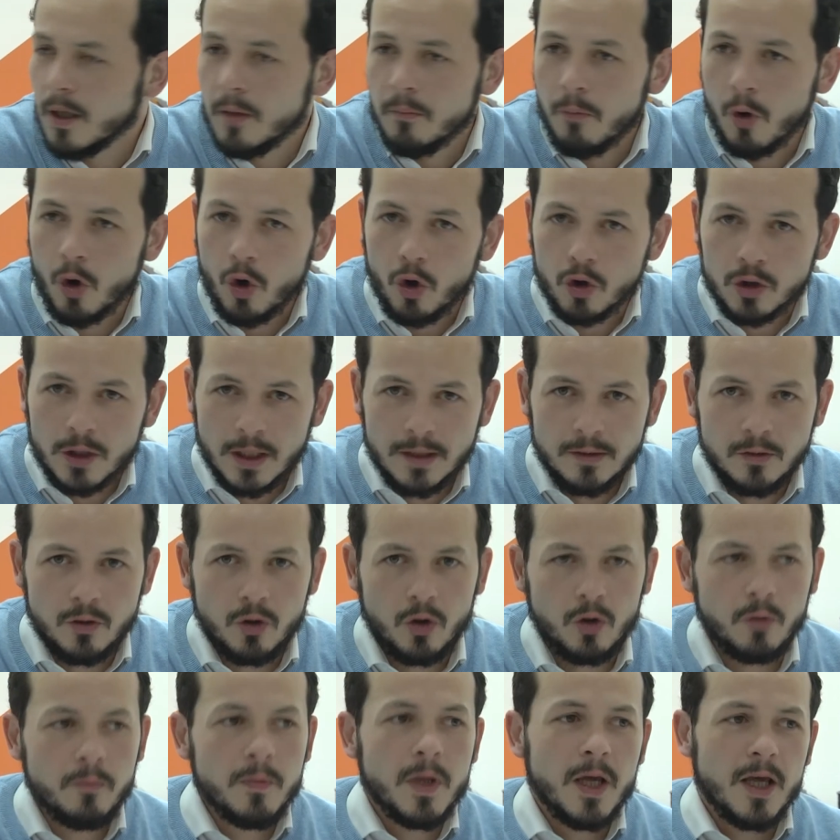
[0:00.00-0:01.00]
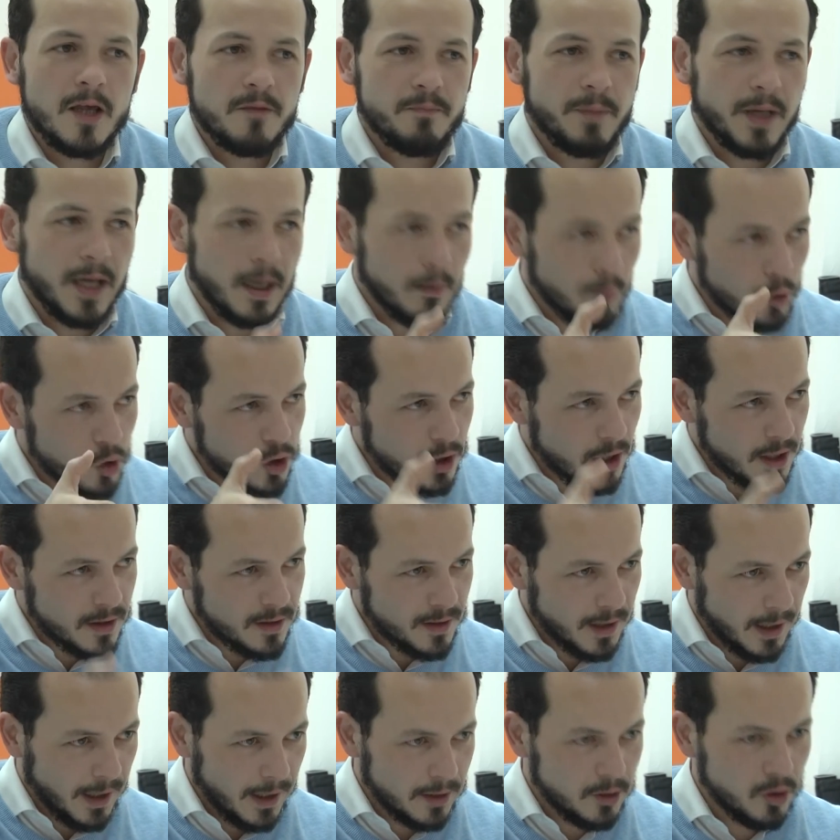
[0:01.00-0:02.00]
por lo tanto, esperamos que
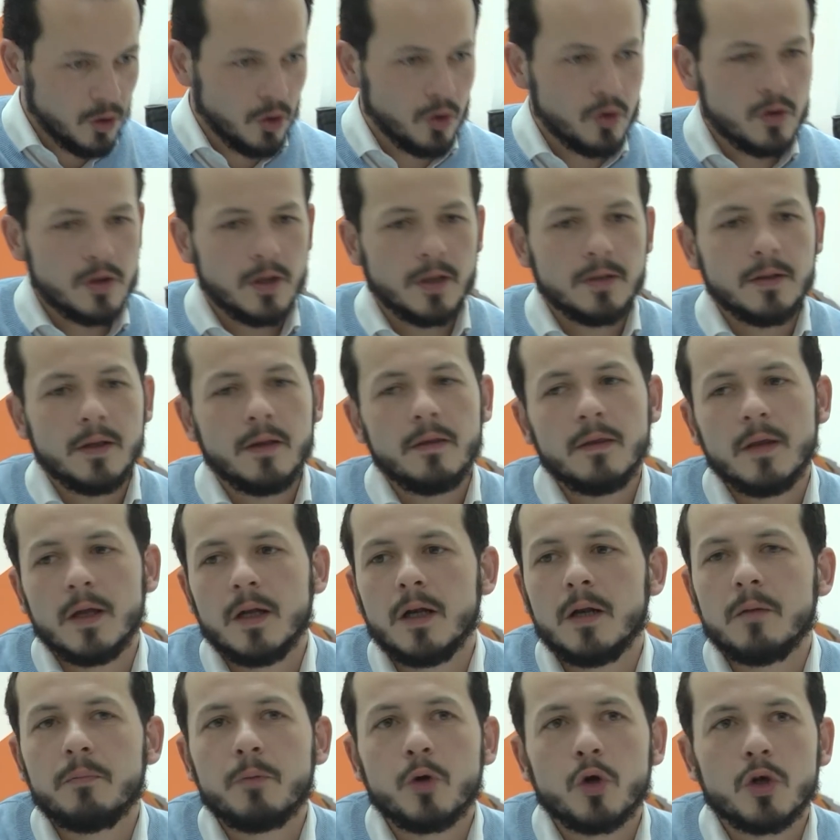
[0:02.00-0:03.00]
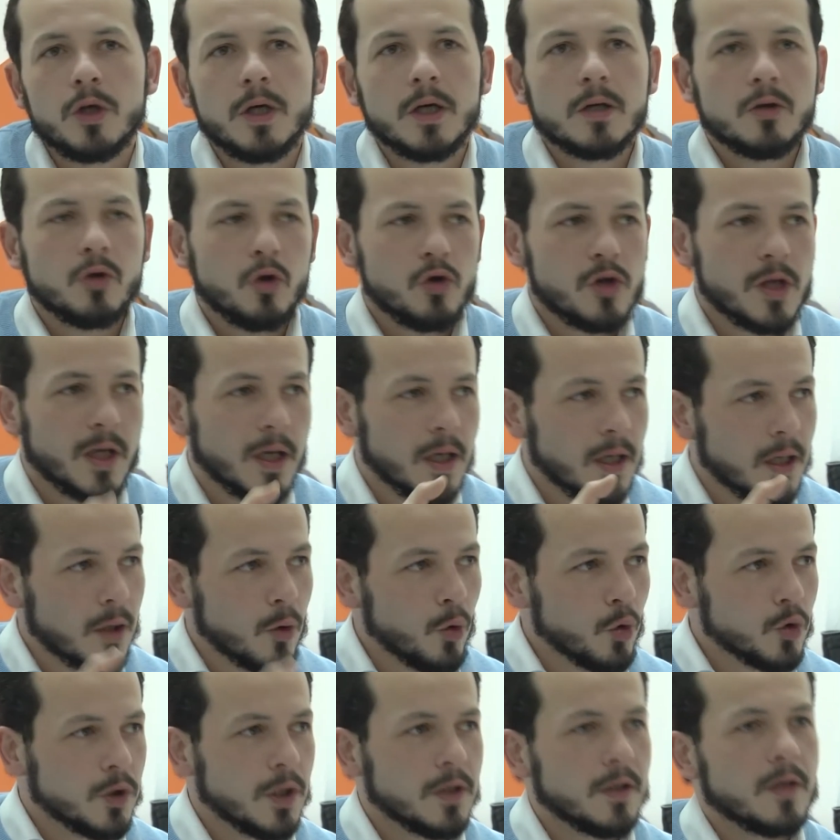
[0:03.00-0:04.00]
este año se inicie el proyecto, se
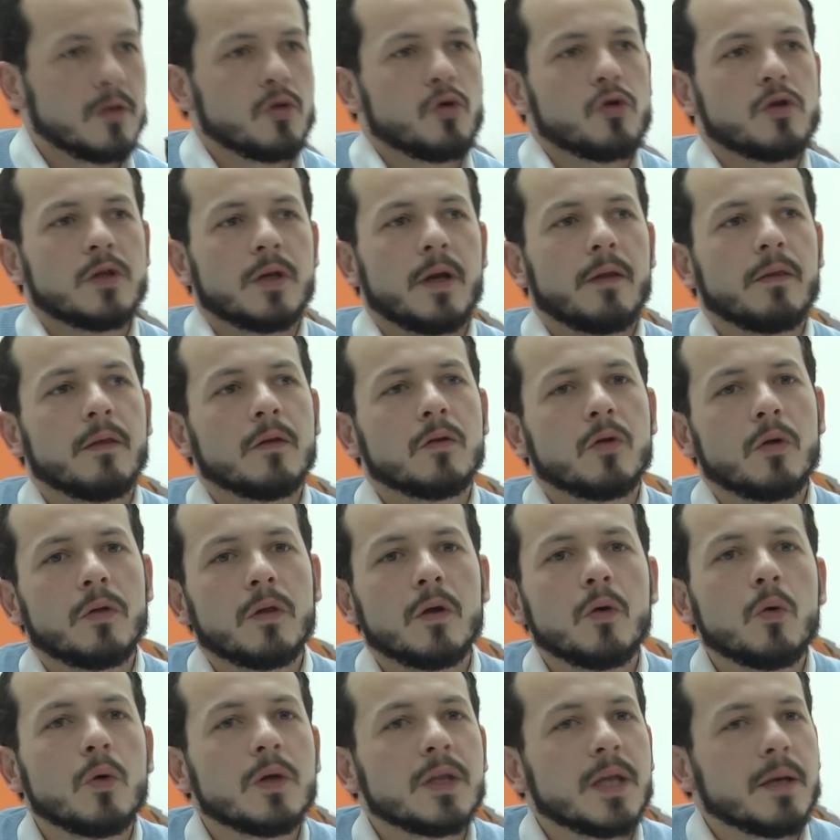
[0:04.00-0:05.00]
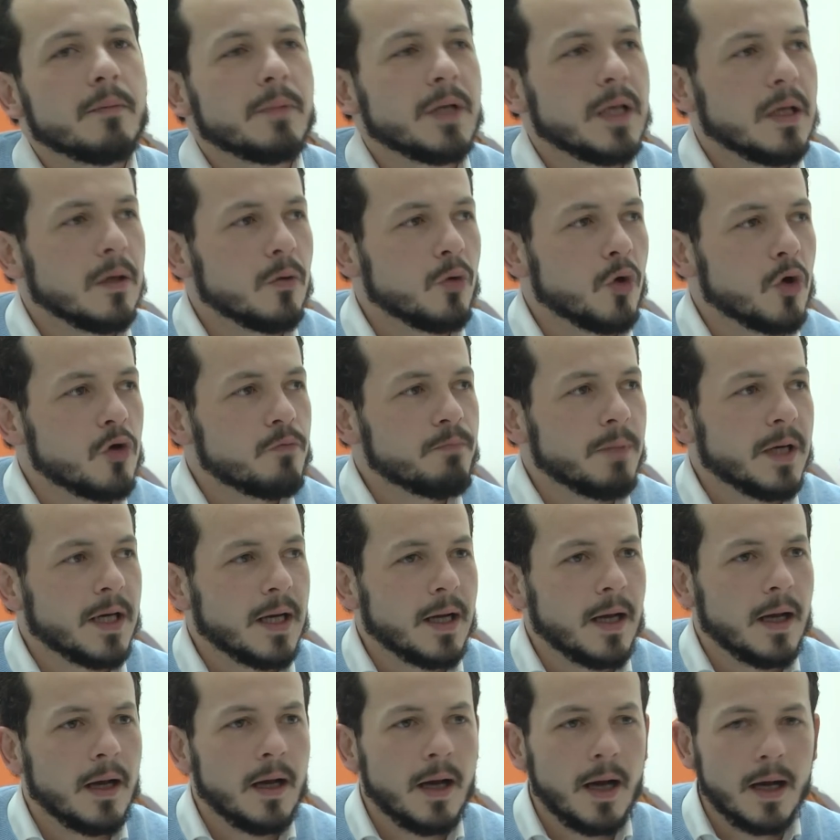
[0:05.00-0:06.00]
ejecuten esos 350.000 euros
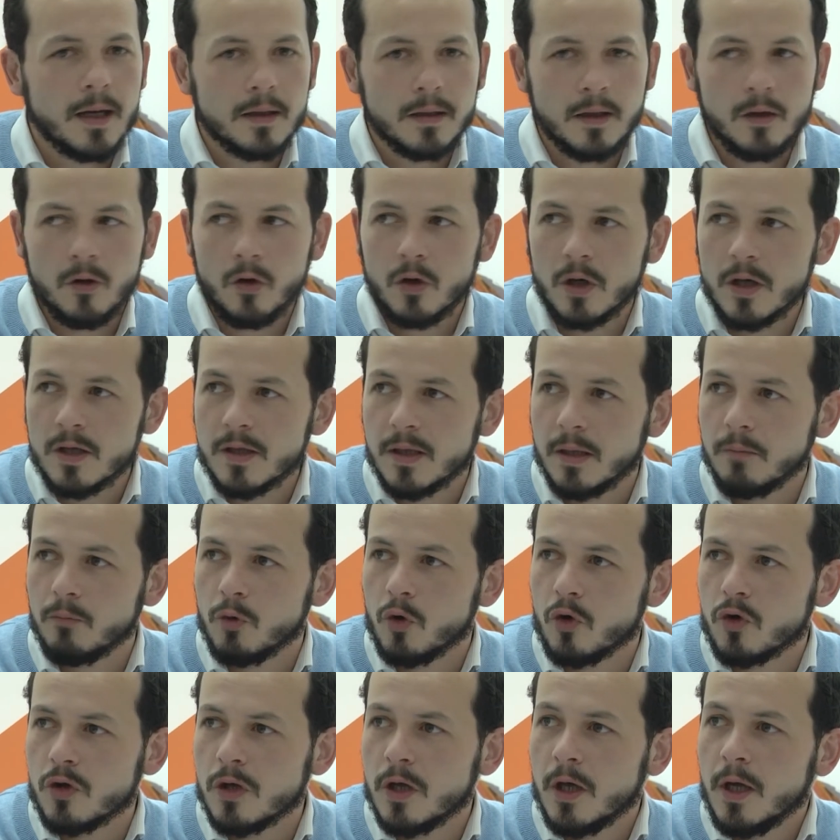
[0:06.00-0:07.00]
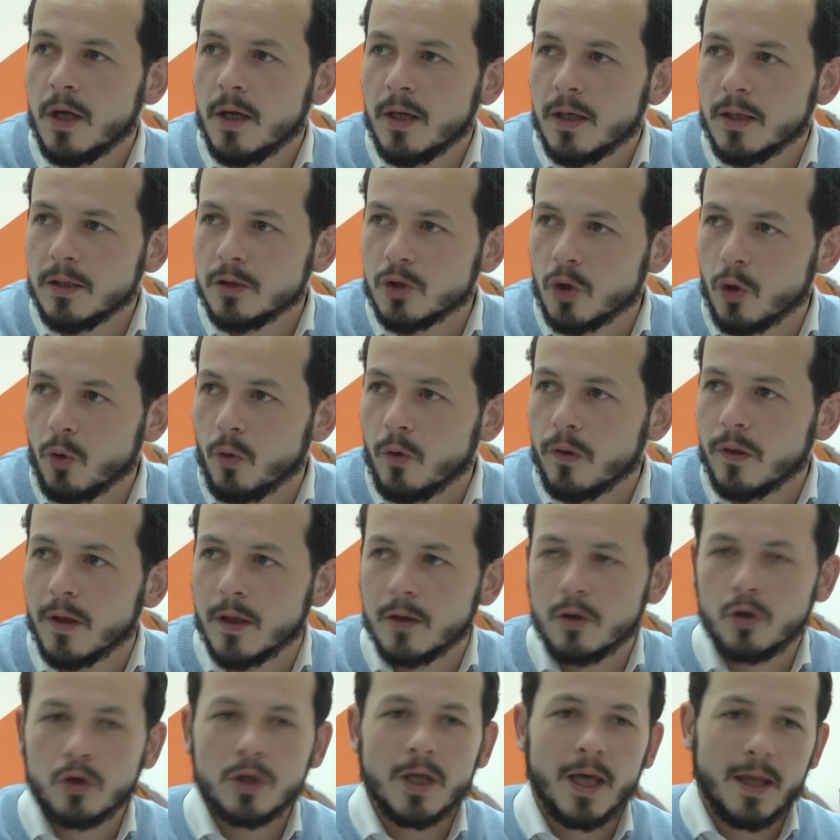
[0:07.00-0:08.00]
para Arnedo que estamos
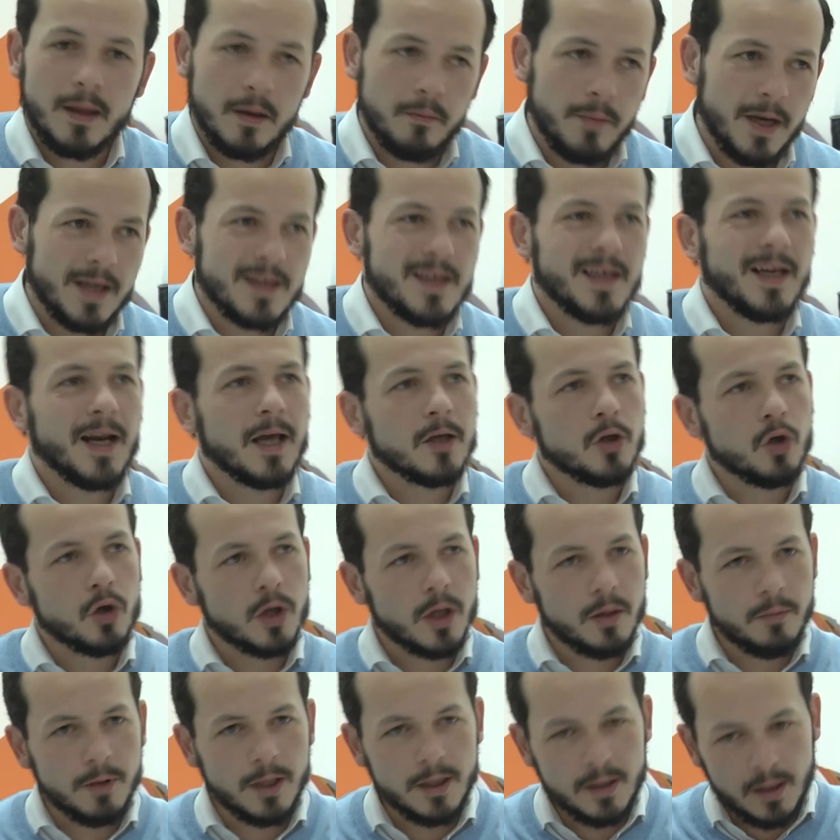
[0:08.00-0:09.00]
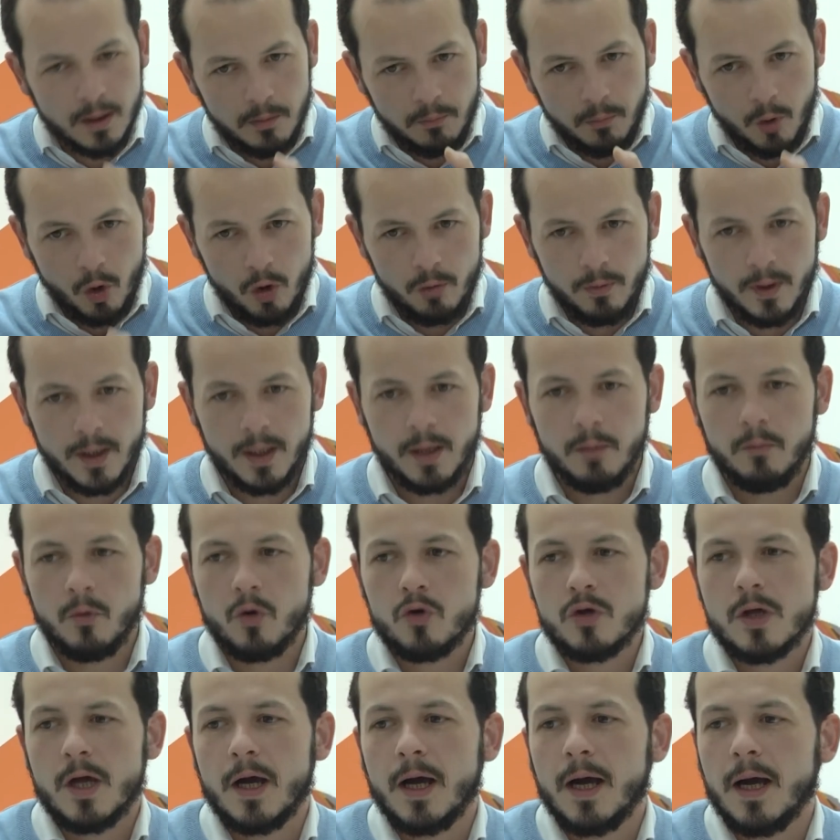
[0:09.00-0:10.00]
introduciendo y además el año que viene
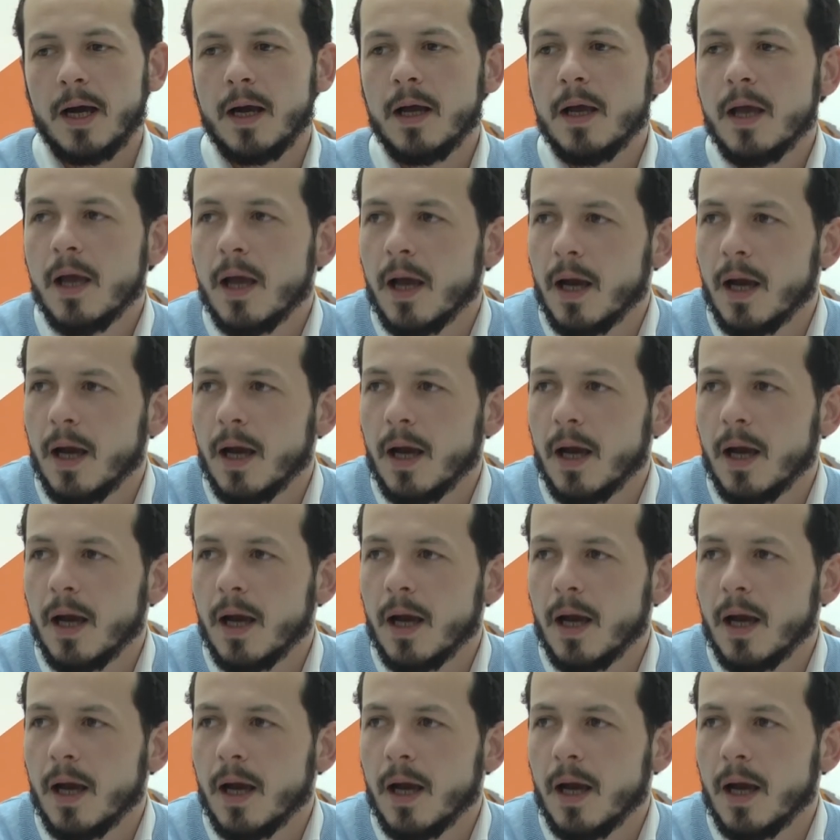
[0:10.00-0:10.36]
volveremos a,